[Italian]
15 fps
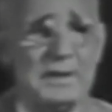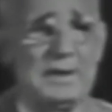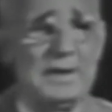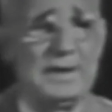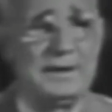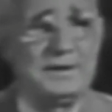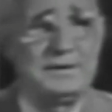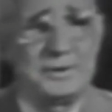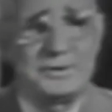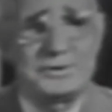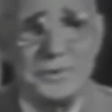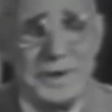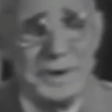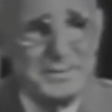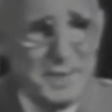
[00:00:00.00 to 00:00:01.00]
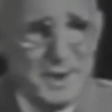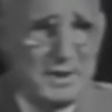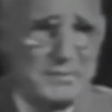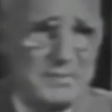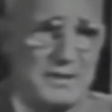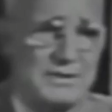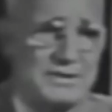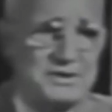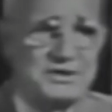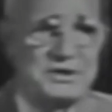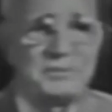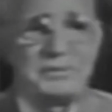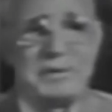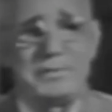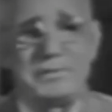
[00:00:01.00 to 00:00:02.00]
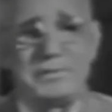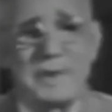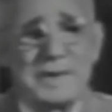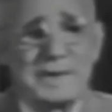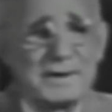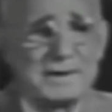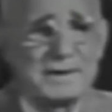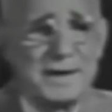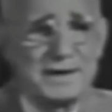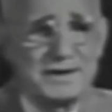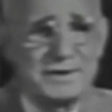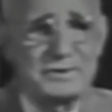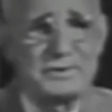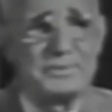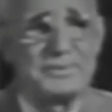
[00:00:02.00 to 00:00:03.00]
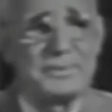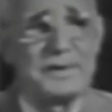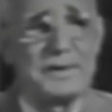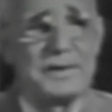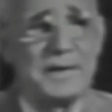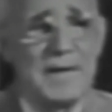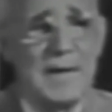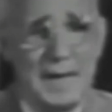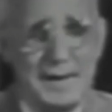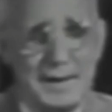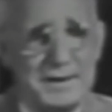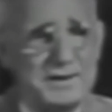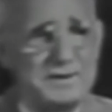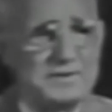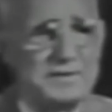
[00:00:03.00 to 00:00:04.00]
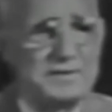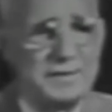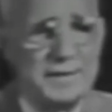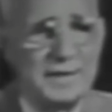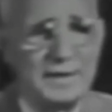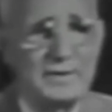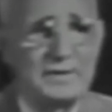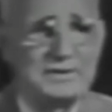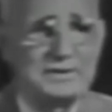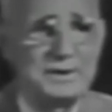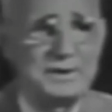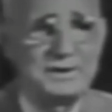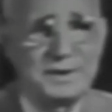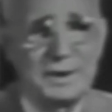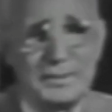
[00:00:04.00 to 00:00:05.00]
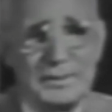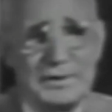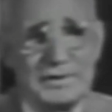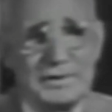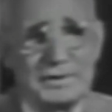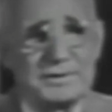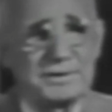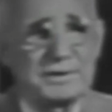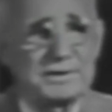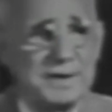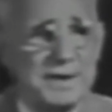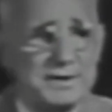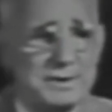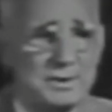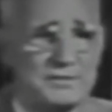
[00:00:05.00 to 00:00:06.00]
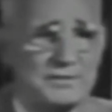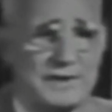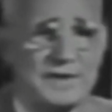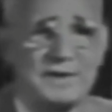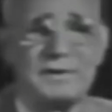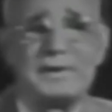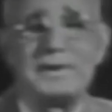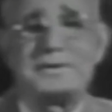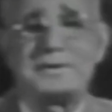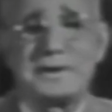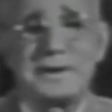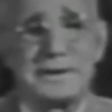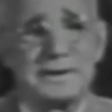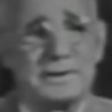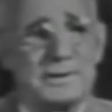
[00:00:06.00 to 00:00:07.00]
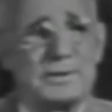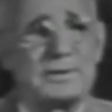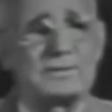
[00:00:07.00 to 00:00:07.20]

È il tuo marchio di fabbrica con cui le persone ti riconoscono ed è la cosa che determina il tuo successo o il tuo fallimento.